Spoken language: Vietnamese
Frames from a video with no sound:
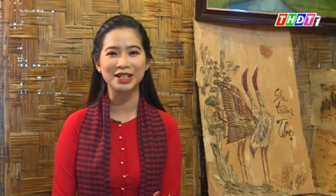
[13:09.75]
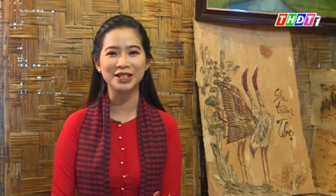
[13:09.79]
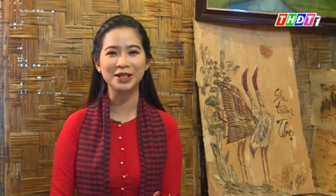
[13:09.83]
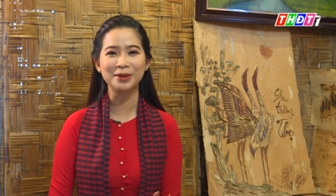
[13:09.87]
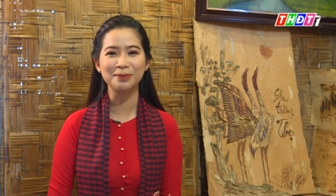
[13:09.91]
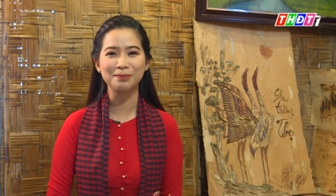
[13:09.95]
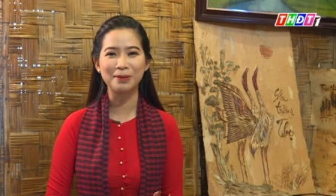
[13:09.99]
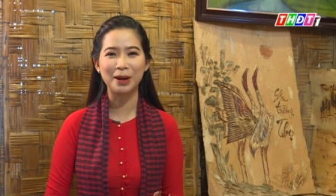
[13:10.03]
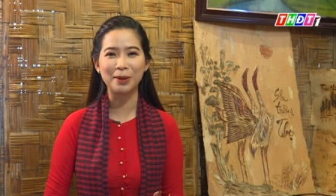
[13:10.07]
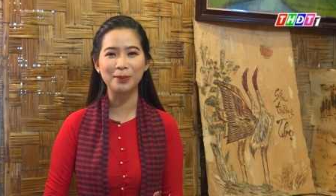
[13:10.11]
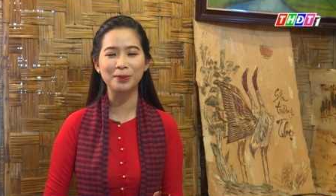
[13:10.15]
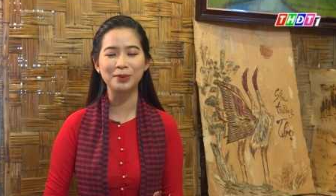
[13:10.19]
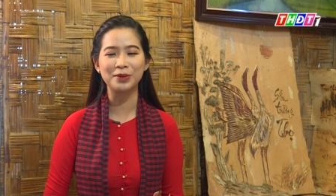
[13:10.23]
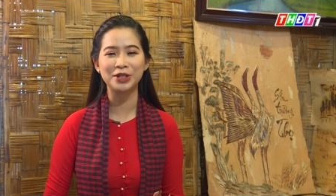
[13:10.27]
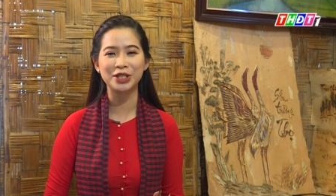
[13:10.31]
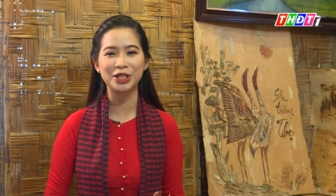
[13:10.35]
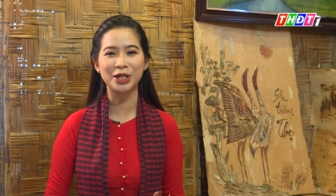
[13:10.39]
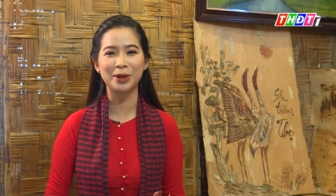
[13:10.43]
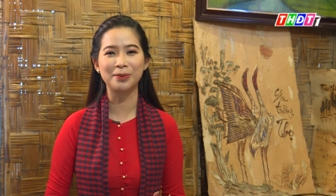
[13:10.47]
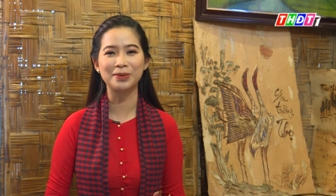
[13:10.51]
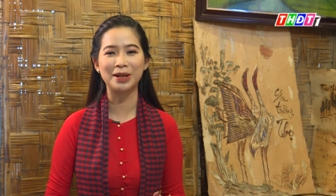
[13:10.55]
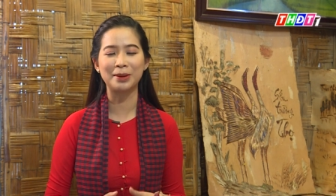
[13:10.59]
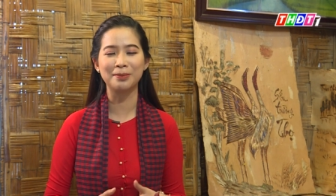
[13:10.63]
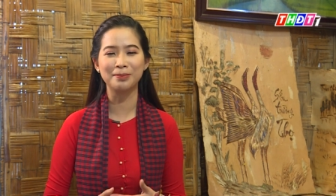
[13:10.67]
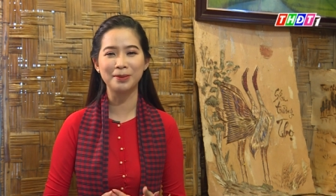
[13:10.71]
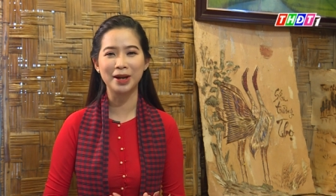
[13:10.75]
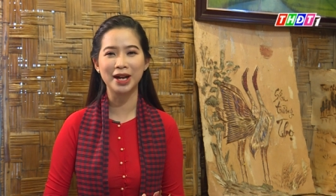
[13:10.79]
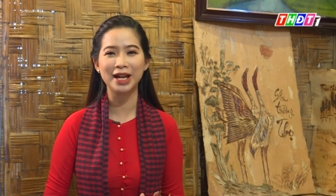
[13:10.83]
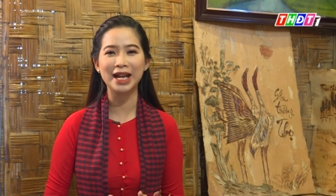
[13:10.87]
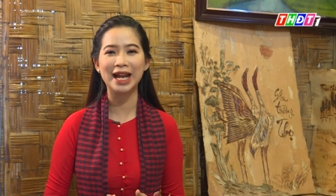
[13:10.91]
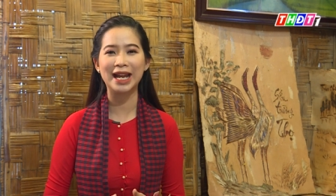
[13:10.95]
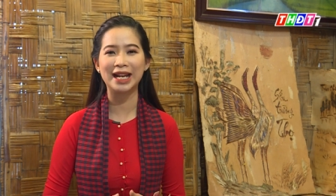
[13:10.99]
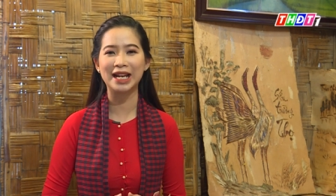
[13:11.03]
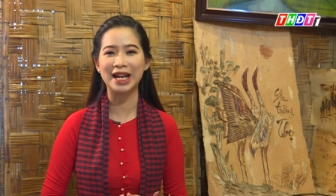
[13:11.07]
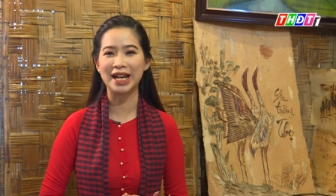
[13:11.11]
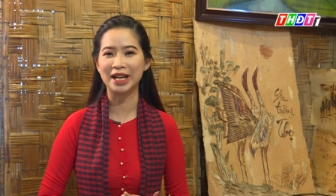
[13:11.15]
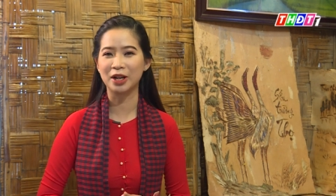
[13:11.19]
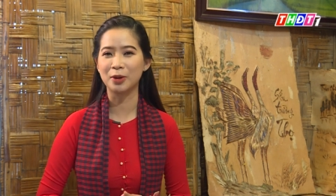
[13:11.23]
Rất mong trong năm mới
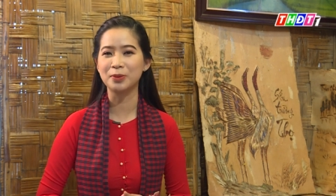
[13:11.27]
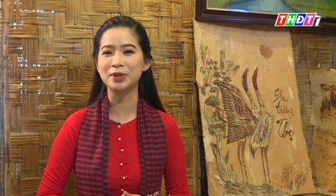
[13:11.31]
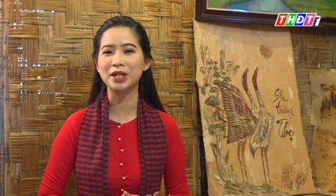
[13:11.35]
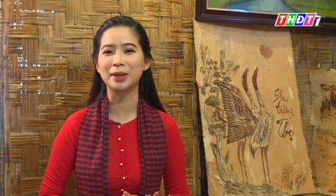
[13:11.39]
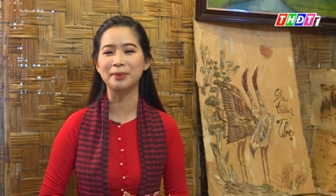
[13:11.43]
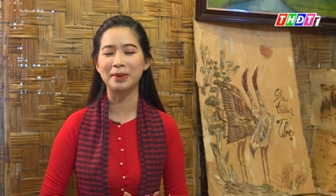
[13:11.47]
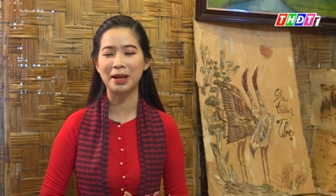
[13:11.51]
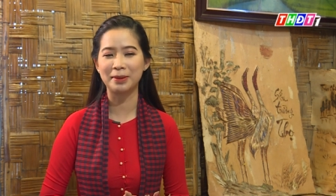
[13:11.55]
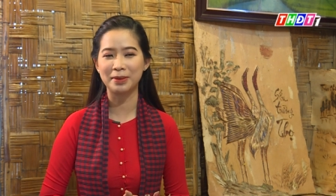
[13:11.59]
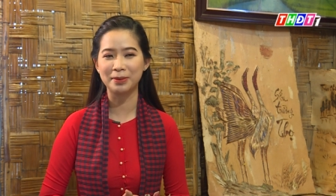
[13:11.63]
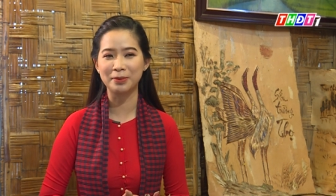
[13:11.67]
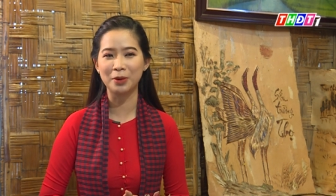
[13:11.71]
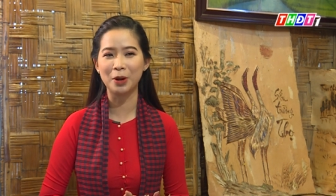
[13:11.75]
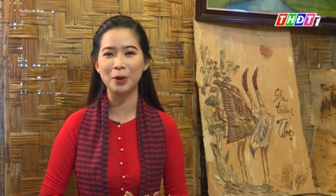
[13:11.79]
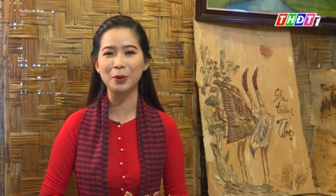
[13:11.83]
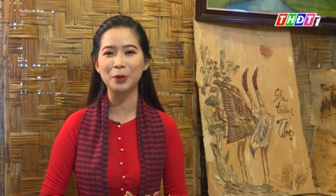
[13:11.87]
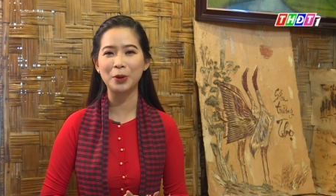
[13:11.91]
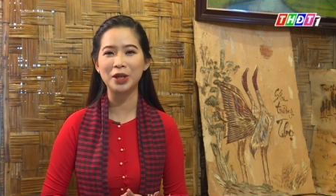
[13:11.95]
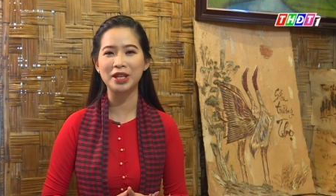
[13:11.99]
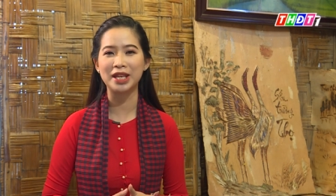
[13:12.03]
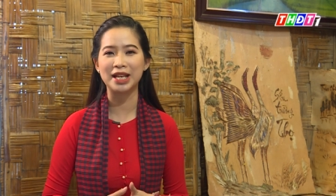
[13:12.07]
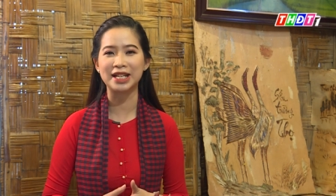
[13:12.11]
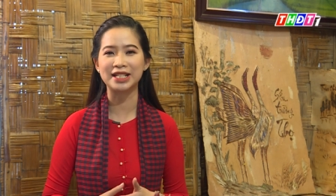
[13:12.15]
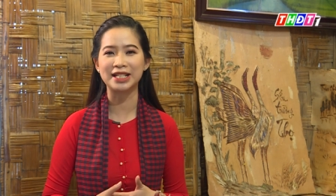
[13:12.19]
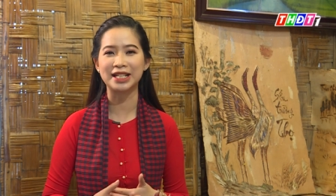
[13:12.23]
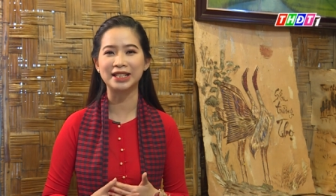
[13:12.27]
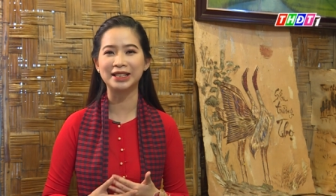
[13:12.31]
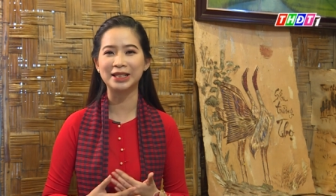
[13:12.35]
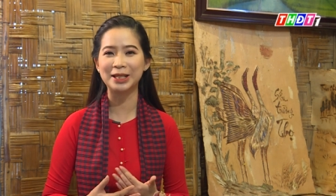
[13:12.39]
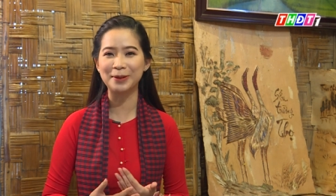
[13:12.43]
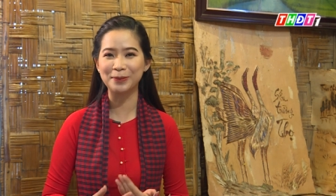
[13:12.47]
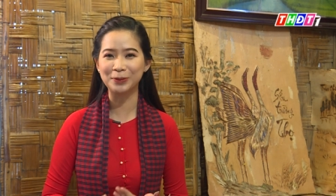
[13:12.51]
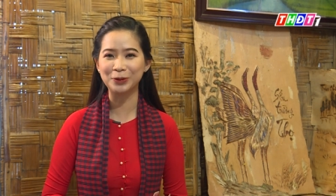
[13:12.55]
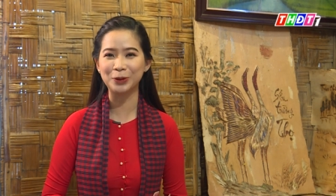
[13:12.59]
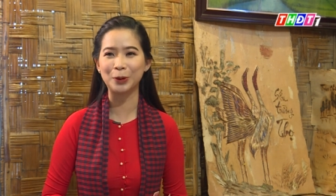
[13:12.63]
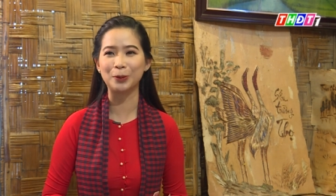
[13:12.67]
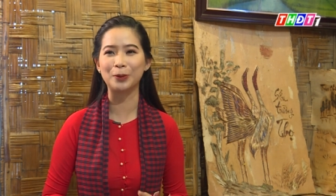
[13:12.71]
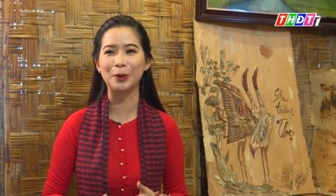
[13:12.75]
2021 quý vị sẽ
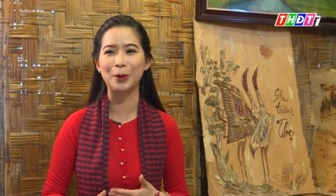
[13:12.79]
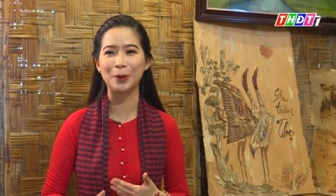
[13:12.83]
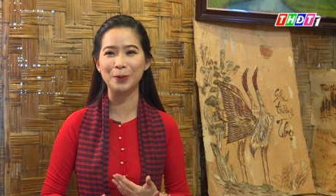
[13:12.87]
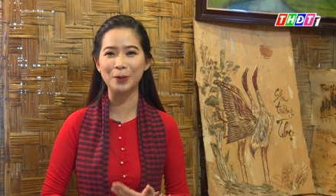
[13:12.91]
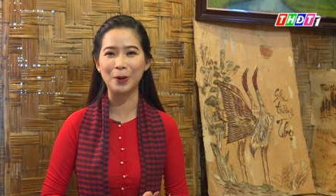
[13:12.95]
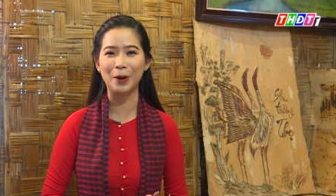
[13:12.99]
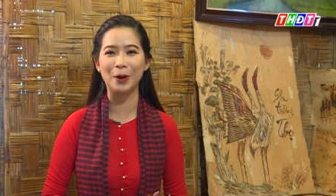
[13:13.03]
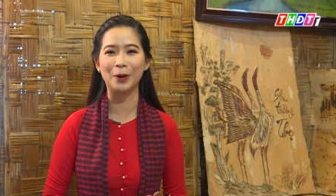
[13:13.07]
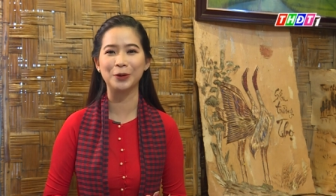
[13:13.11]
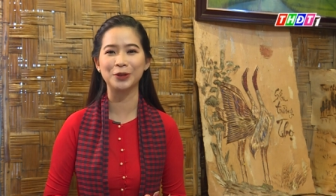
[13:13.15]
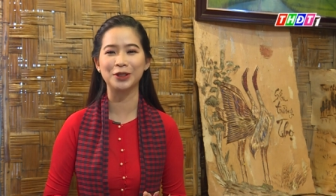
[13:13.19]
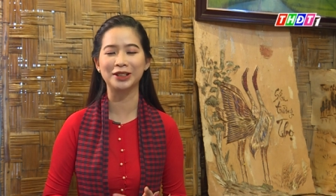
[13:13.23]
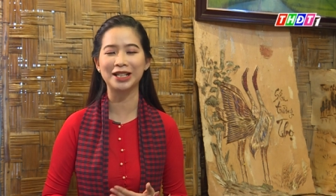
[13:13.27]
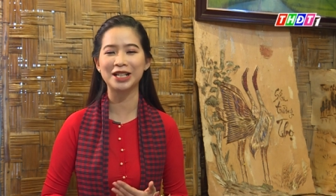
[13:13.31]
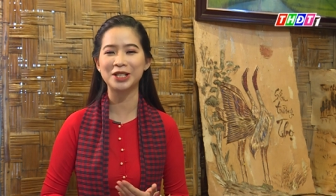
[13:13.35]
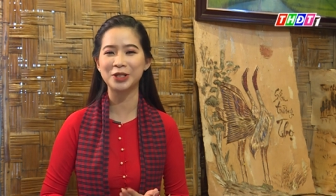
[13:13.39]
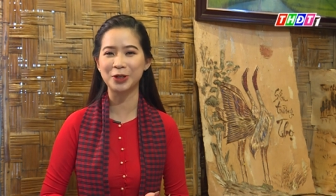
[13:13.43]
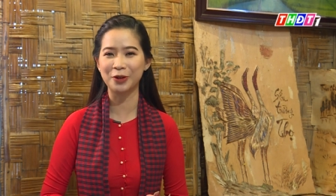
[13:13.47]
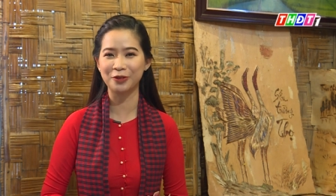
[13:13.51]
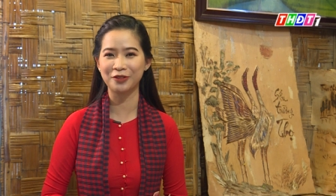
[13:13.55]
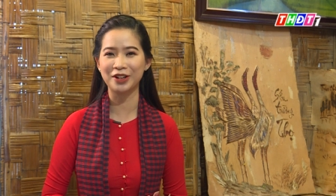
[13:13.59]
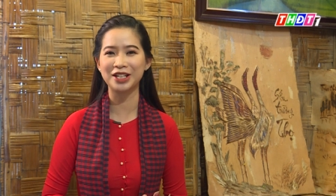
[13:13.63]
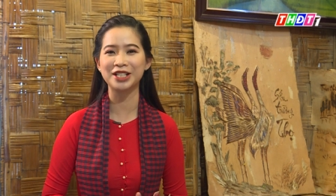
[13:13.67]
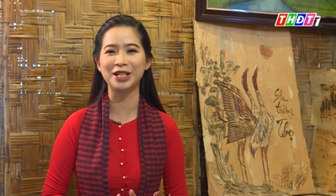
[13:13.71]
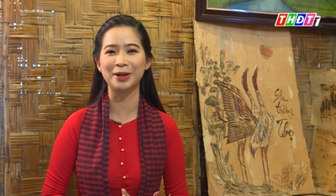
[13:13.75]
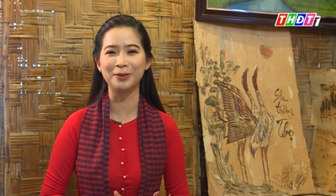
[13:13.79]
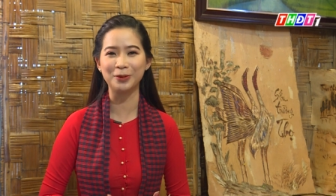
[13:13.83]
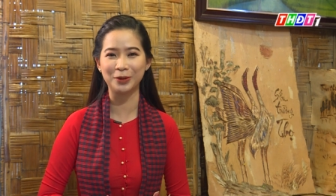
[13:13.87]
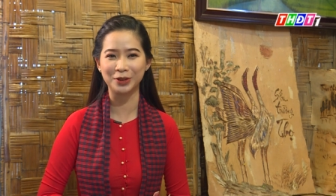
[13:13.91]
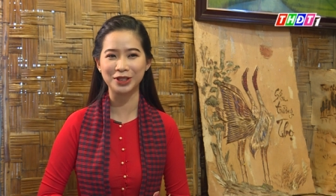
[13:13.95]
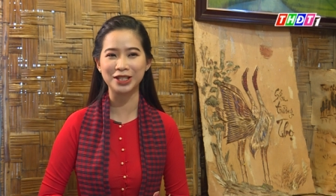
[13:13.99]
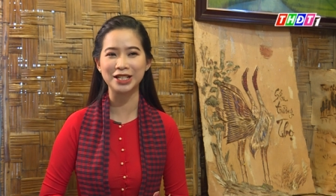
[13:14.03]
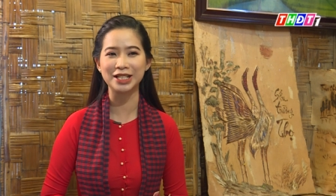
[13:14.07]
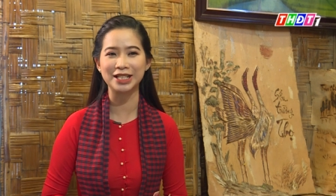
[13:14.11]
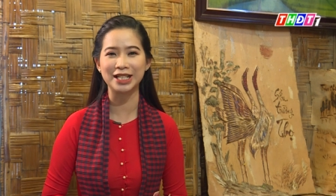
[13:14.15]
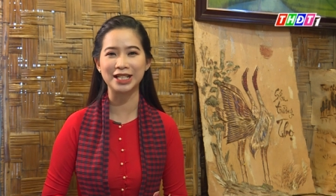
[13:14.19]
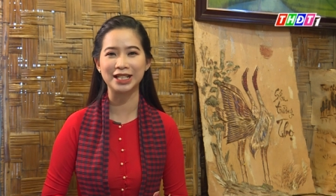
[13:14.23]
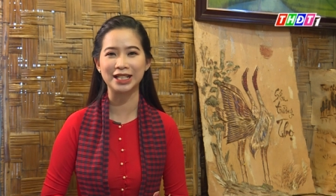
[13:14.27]
tiếp tục ủng hộ cho các số phát sóng
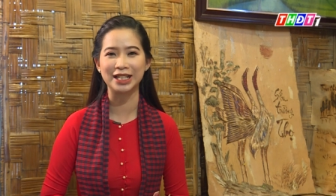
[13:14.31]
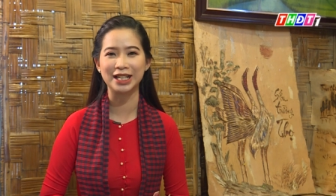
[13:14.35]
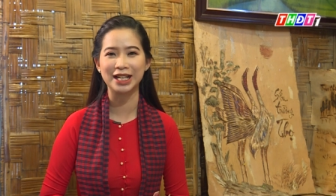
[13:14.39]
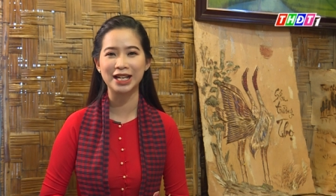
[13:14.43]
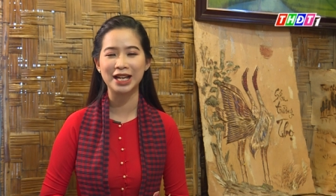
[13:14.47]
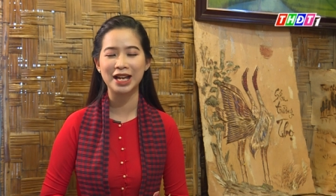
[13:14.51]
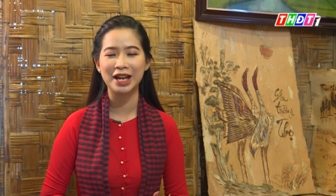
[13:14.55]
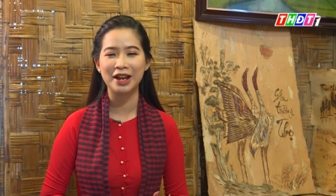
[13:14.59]
của chương trình.